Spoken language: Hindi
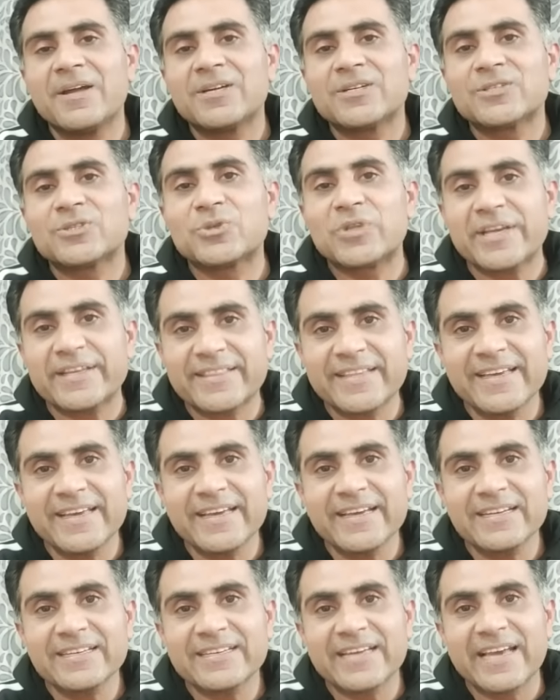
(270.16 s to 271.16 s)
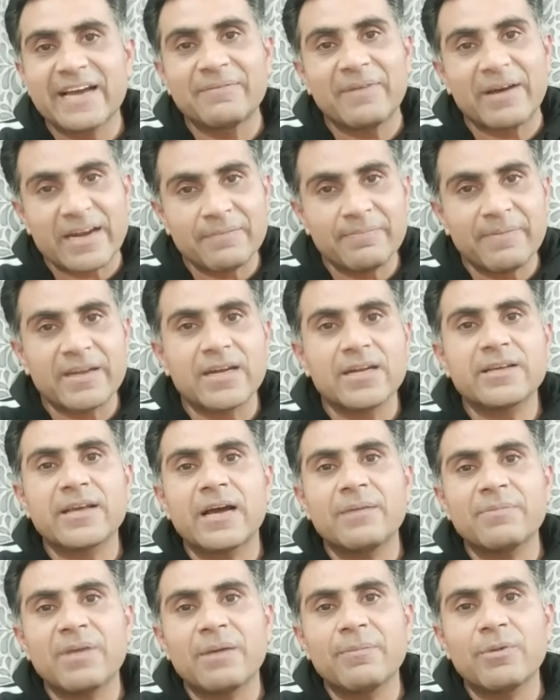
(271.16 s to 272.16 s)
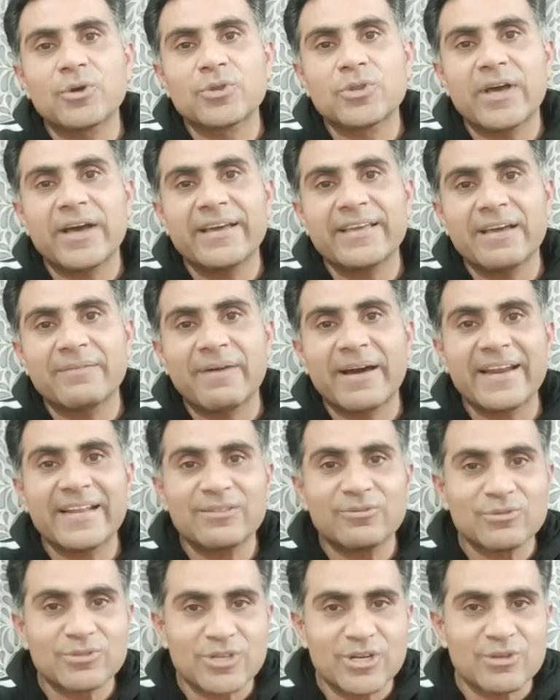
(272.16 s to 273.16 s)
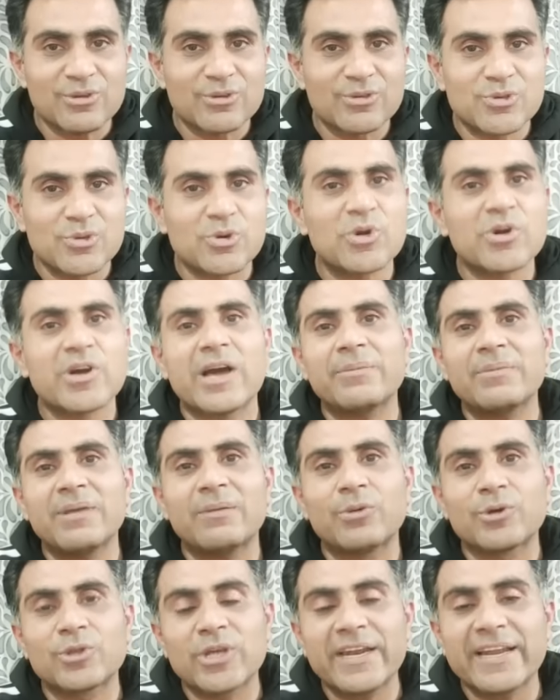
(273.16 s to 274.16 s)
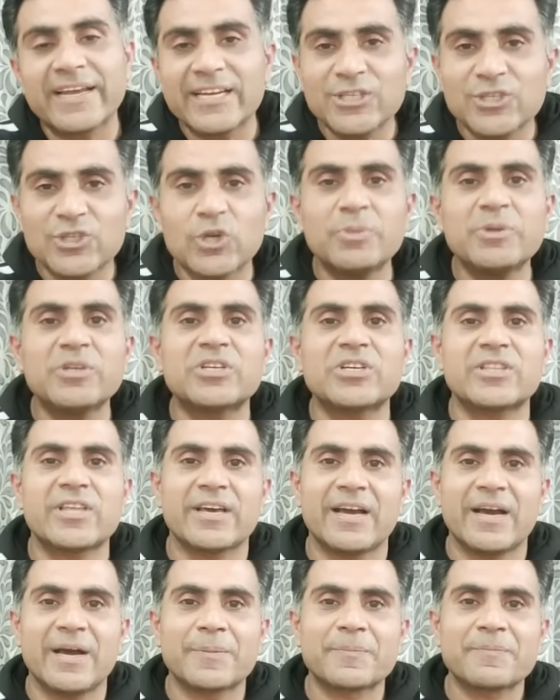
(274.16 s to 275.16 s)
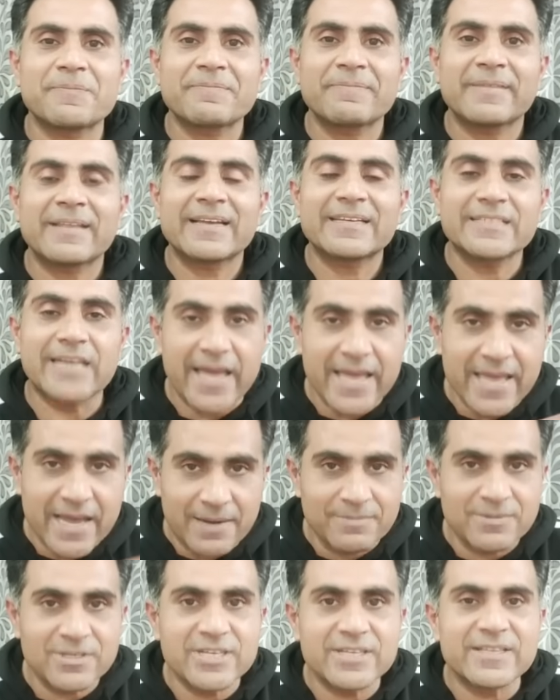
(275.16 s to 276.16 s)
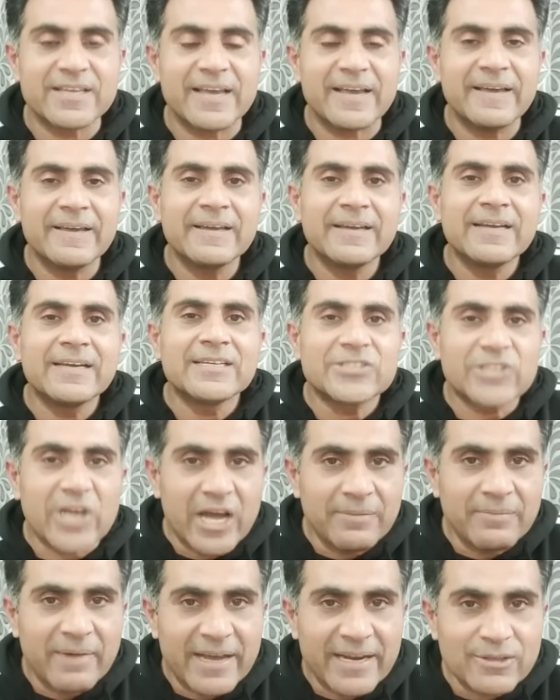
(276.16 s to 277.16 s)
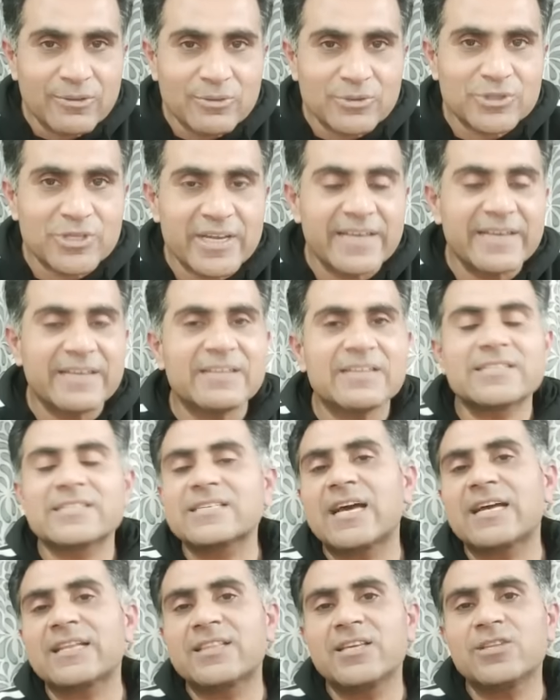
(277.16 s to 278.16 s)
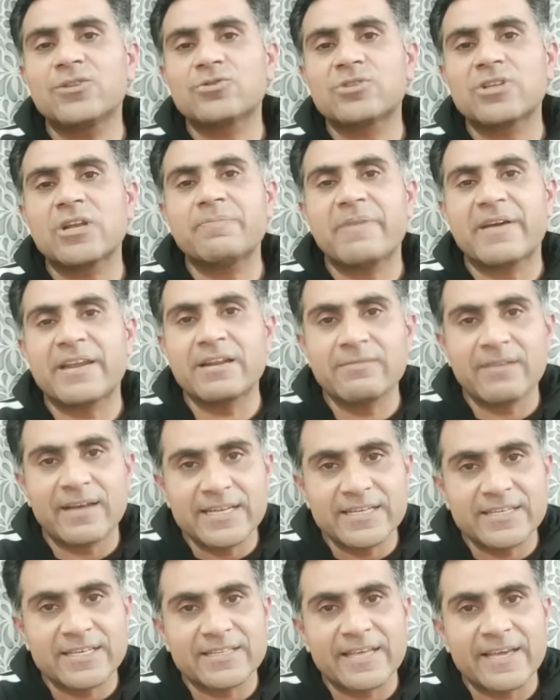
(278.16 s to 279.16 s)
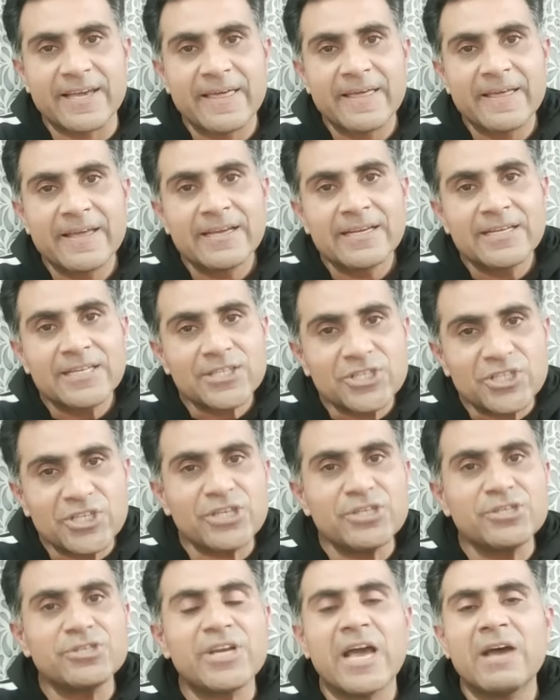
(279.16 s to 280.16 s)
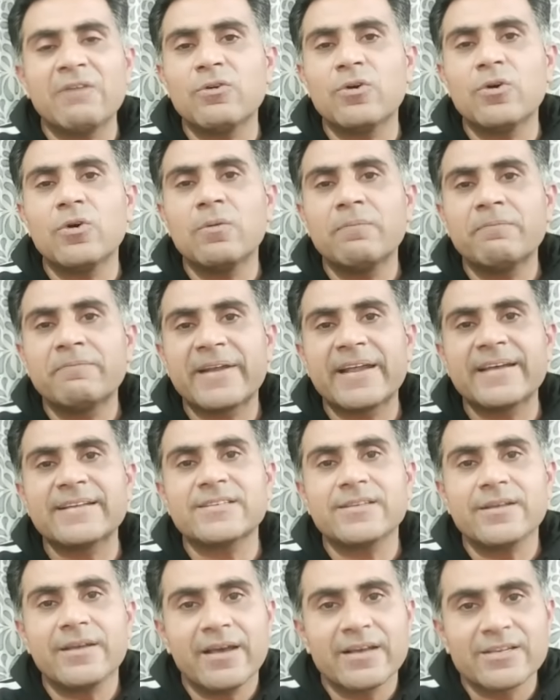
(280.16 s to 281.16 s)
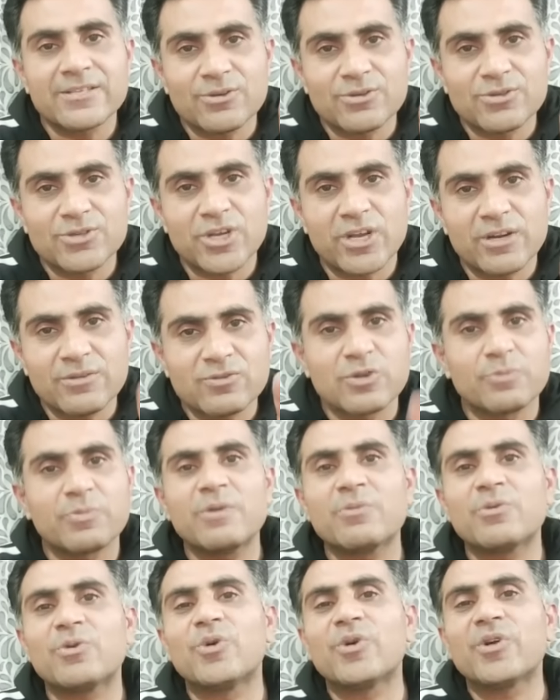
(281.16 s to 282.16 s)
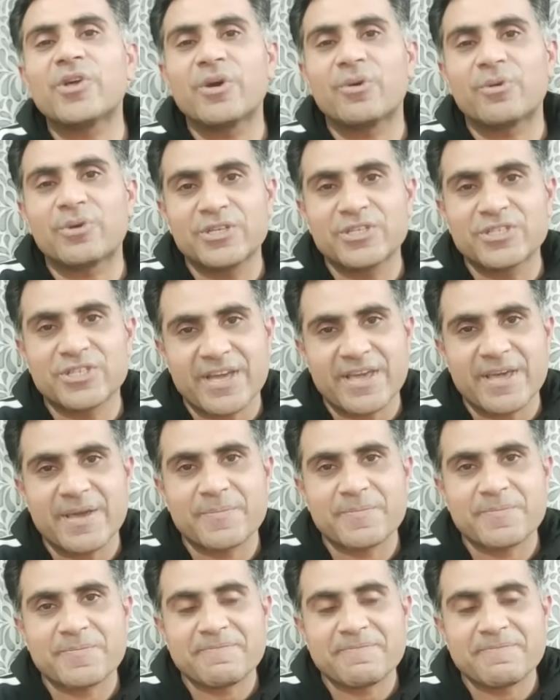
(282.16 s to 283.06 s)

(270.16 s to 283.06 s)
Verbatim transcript: तो देखते हैं कि हमारा पैनल कामयाब होता है या हमारे दूसरे दोस्तों को कामयाब होता है लेकिन जो भी जीतेगा चाहे हम जीतें चाहे हमारे दूसरे साथी दूसरे पैनल वाले जीतें जीत जो है वो प्रेस एसोसिएशन ऑफ सुप्रीम कोर्ट की होनी चाहिए